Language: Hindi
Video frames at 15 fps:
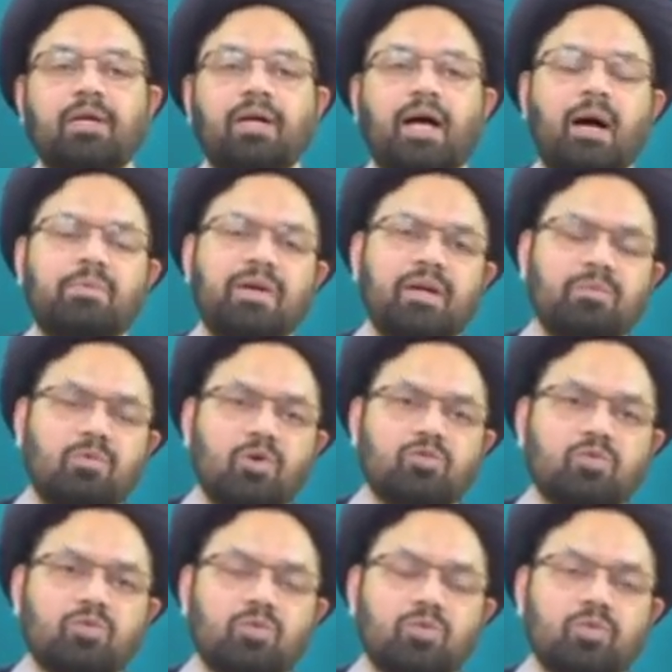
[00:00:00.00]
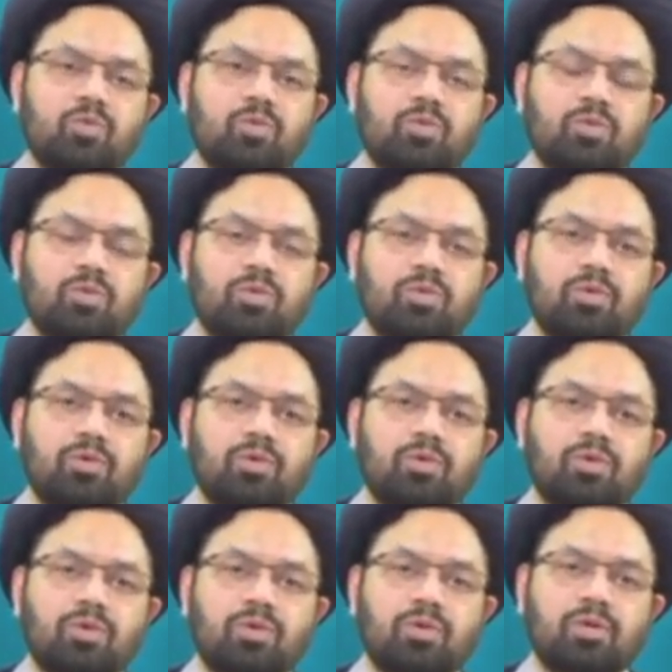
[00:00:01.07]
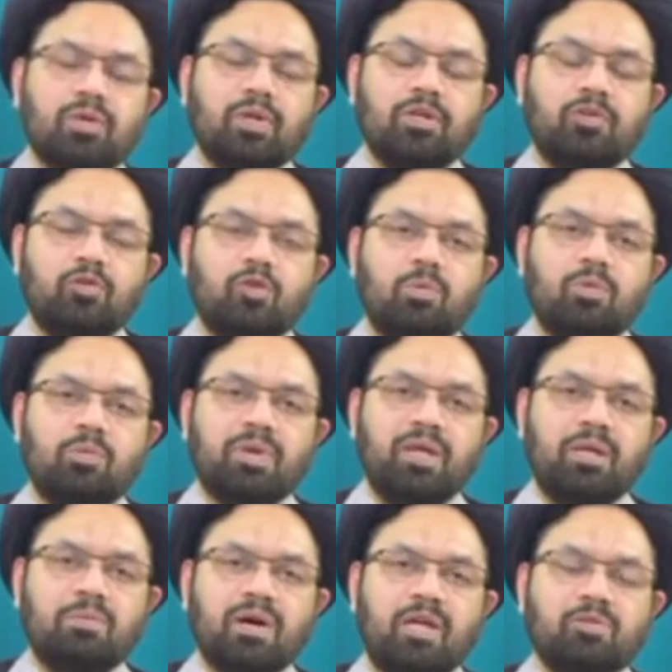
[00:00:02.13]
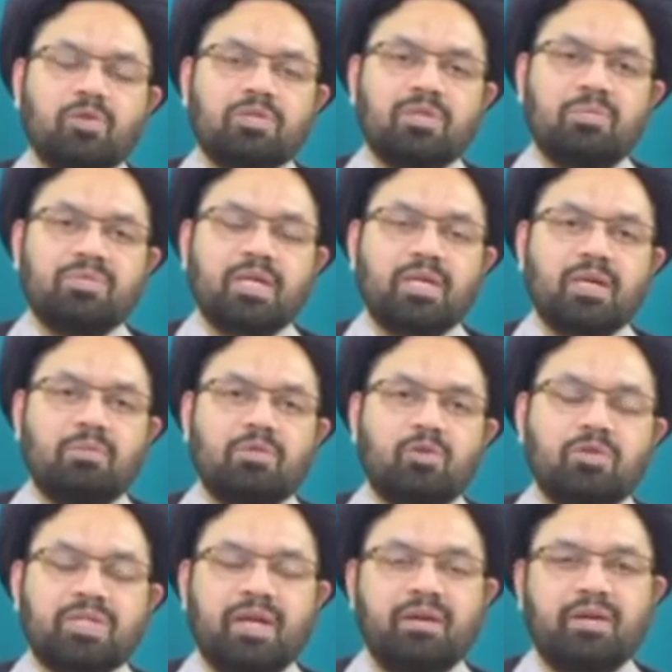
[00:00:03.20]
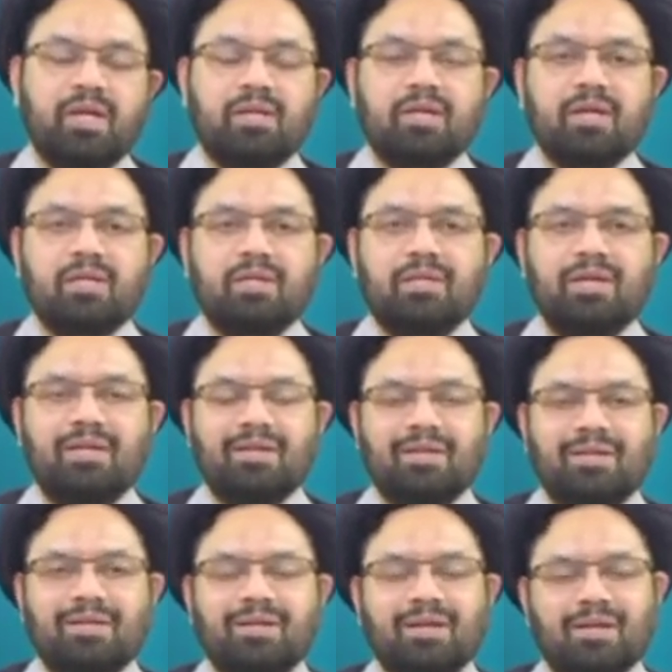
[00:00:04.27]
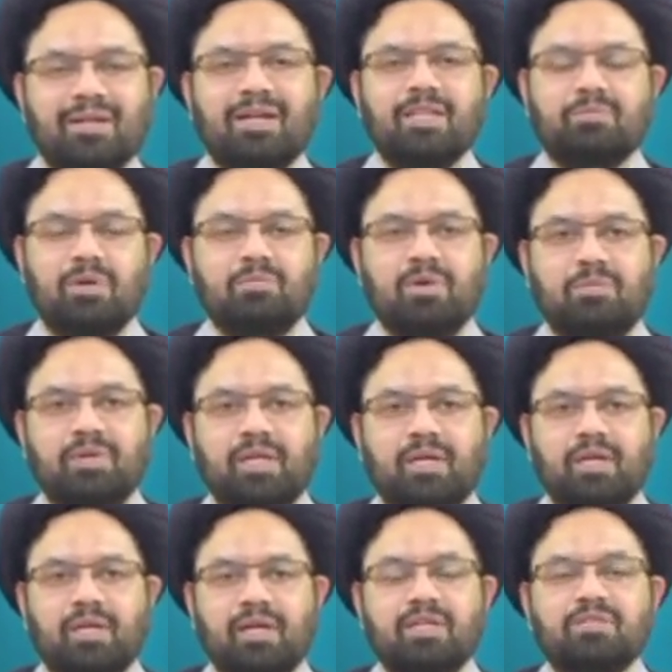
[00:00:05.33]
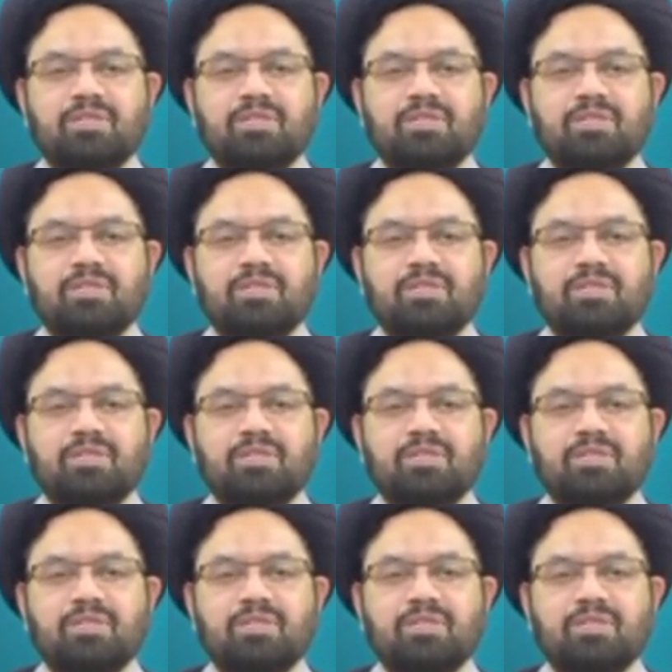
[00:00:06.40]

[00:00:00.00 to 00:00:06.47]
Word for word: अब एक मौजू कि जिसको मुमकिन है बाद लोग समझें कि हमने कुछ एरीटेट कर दिया लेकिन हकीकत पर मबनी है इस